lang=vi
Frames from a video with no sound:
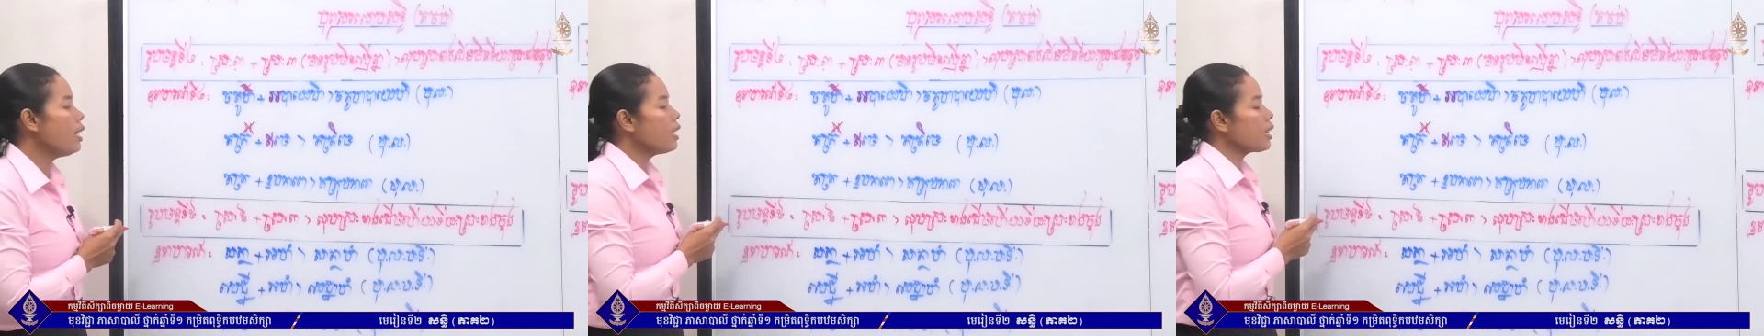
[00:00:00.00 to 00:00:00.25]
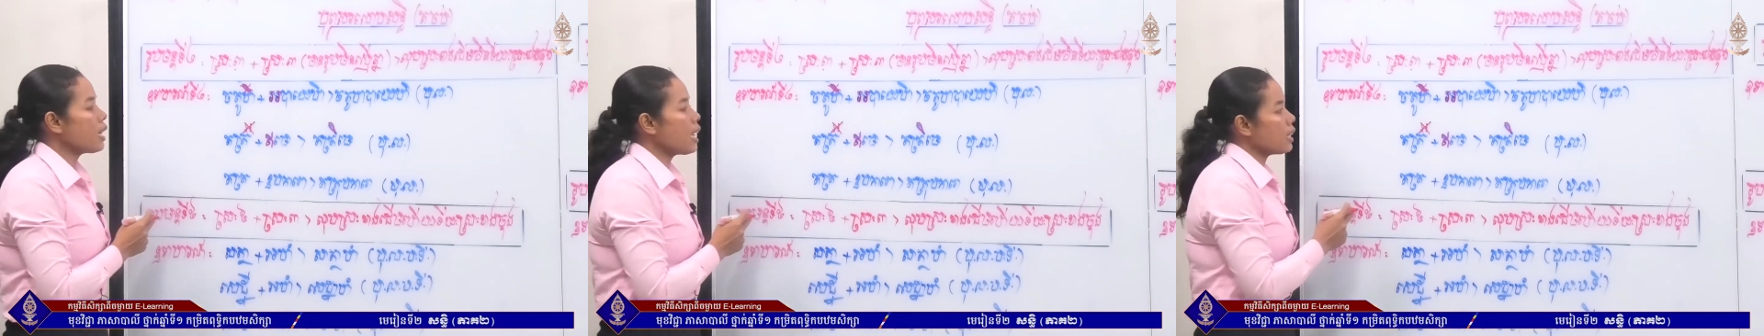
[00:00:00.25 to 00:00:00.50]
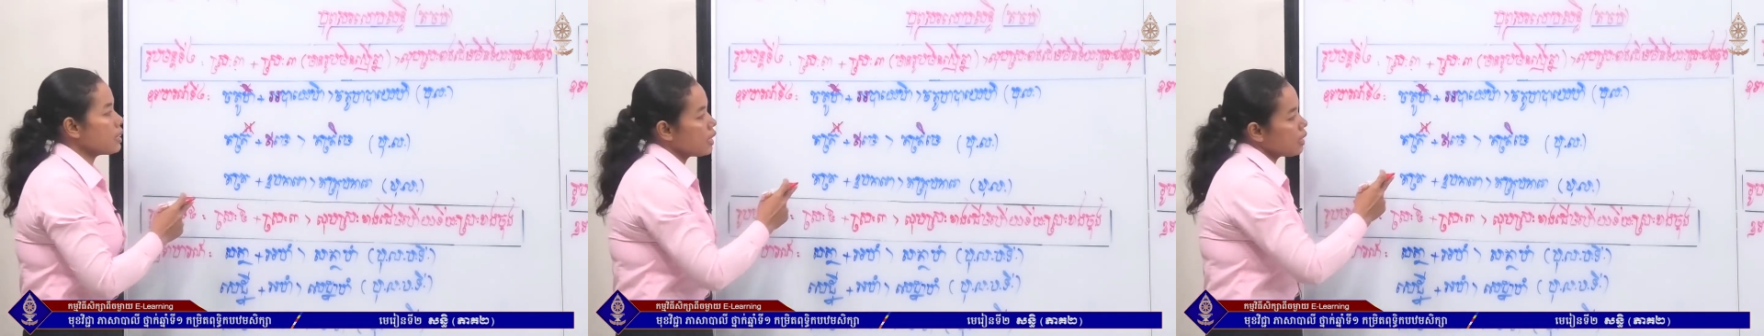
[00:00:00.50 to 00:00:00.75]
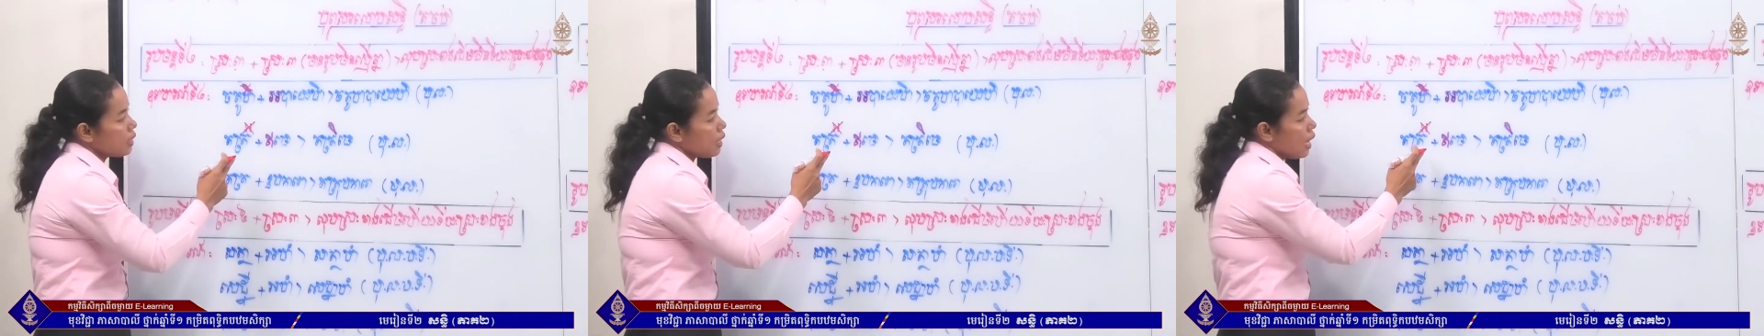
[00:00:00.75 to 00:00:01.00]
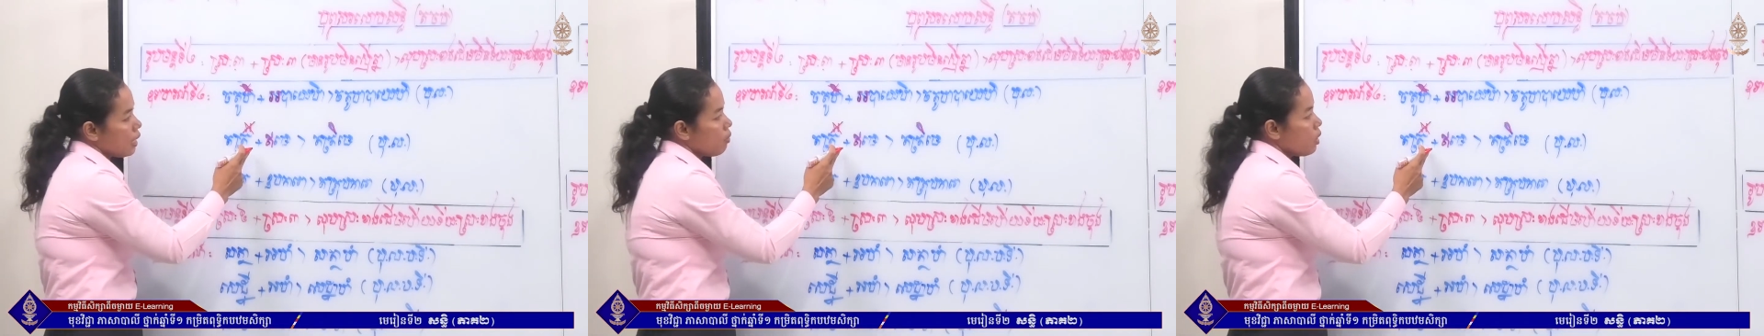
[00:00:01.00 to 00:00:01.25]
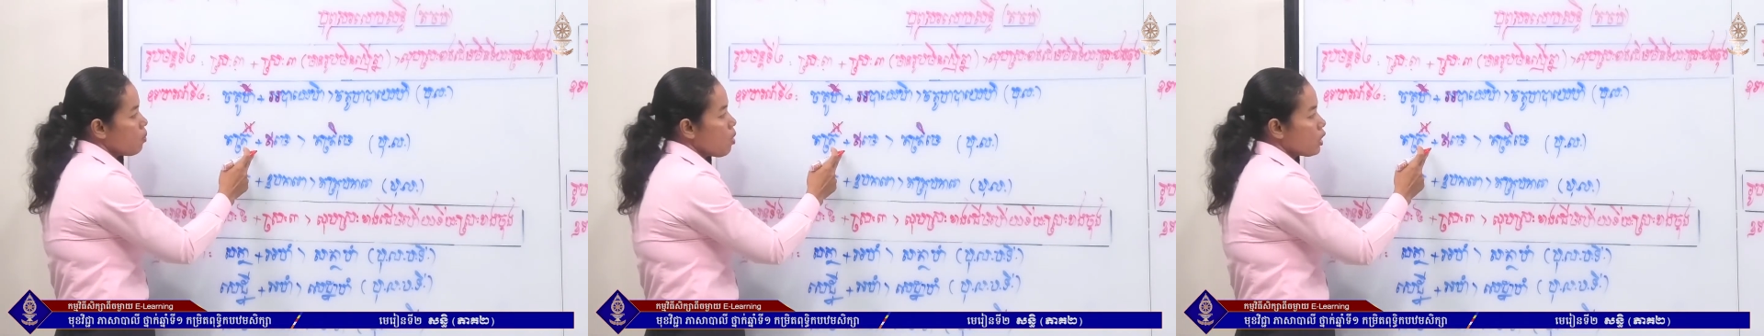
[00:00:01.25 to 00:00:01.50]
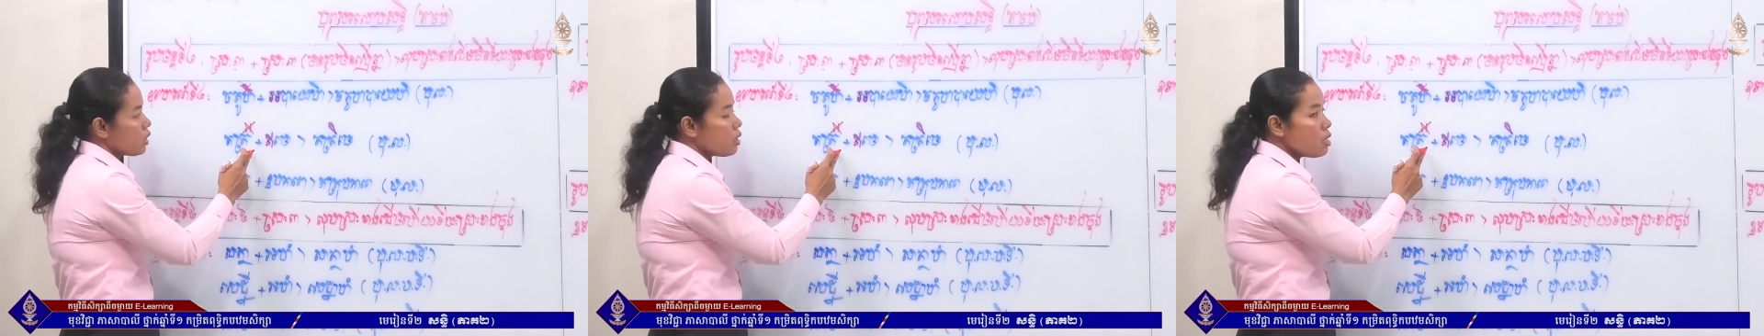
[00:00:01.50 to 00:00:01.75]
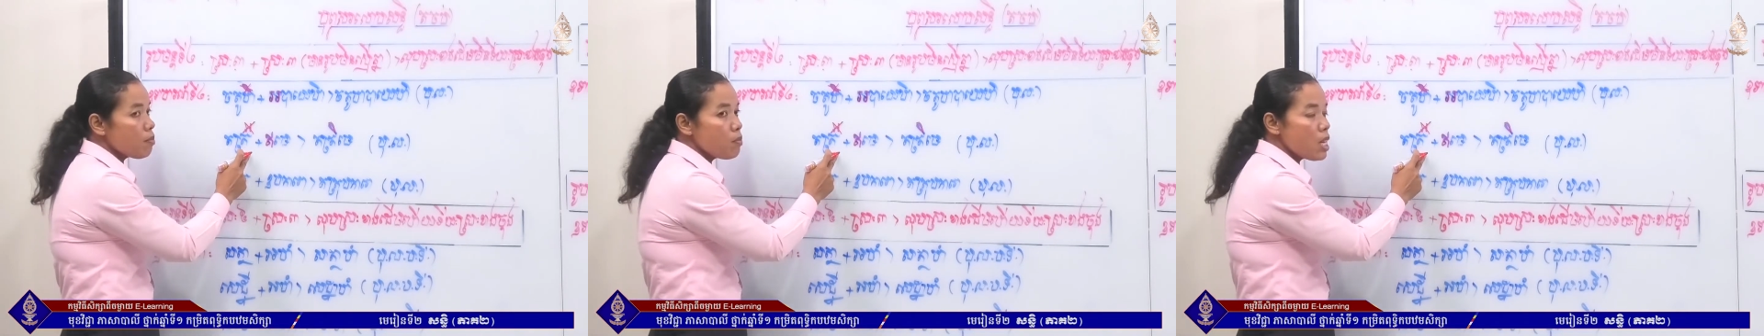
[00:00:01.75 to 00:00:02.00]
cái nào trắng ca thơ bỏ
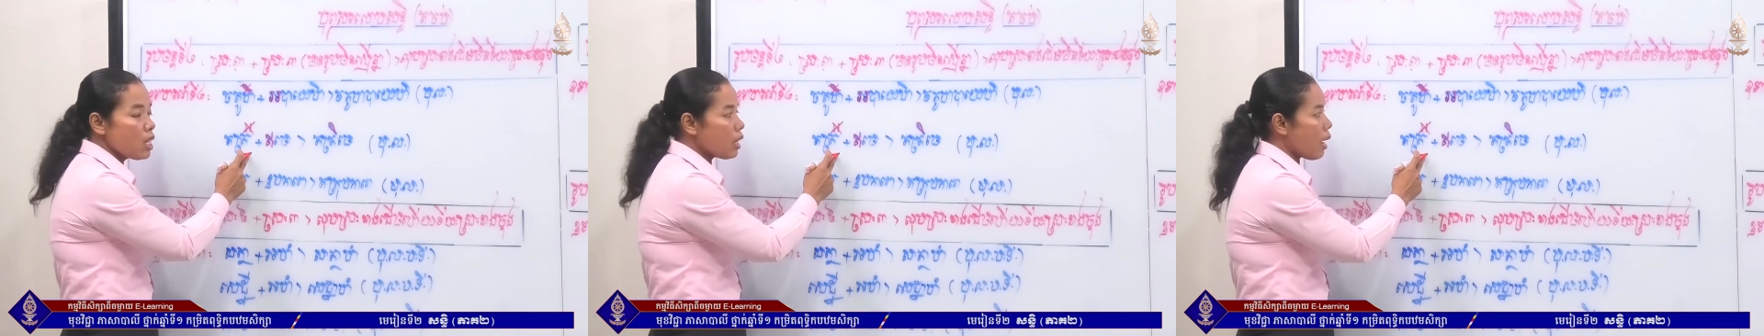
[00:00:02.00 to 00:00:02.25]
dương miên